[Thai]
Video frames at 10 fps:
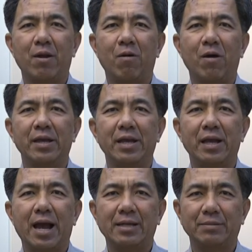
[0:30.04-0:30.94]

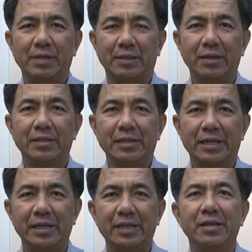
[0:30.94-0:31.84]
2557 ที่จะถึง
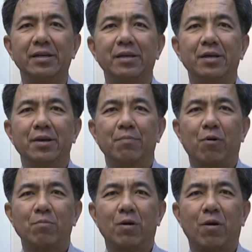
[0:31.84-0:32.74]
นี้ผม